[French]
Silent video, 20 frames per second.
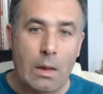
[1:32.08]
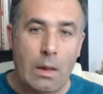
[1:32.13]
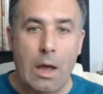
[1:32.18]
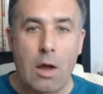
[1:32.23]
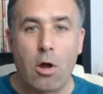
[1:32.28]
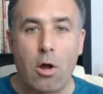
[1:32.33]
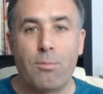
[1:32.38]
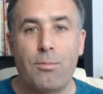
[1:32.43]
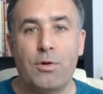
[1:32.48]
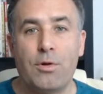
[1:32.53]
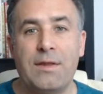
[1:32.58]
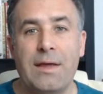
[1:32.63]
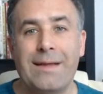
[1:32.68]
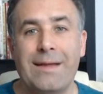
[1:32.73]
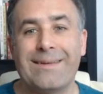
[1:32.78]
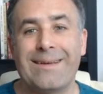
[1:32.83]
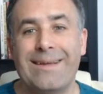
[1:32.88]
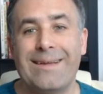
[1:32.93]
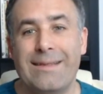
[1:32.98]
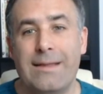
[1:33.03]
Alors
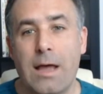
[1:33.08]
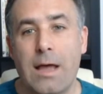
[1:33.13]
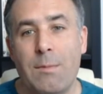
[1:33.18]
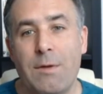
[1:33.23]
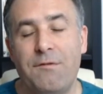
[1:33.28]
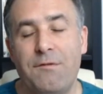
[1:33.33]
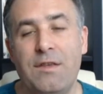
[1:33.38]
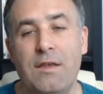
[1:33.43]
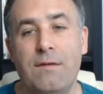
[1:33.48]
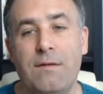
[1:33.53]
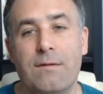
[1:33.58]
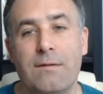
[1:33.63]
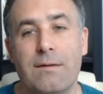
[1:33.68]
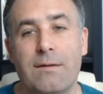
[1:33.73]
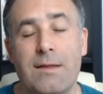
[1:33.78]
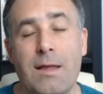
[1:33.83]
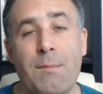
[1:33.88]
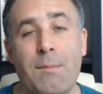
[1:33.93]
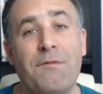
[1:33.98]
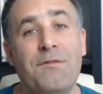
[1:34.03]
peut-être dame
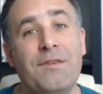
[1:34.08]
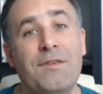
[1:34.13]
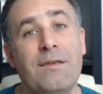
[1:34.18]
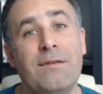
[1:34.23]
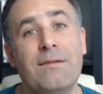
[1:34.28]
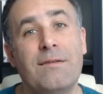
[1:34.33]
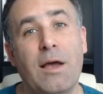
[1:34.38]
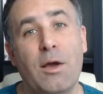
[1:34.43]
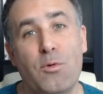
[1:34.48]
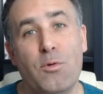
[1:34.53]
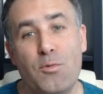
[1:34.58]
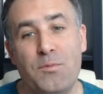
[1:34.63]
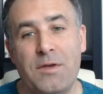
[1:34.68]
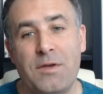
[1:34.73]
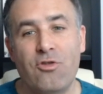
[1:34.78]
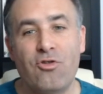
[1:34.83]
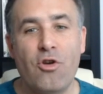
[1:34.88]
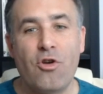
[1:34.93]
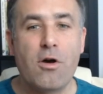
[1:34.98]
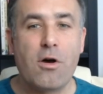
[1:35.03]
F6, dame F6 un coup
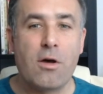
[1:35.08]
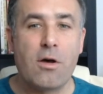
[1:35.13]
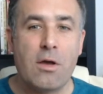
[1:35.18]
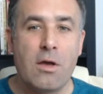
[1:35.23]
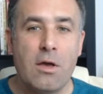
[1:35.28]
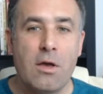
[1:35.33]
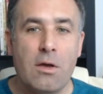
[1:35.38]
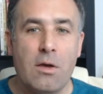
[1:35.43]
piégeur,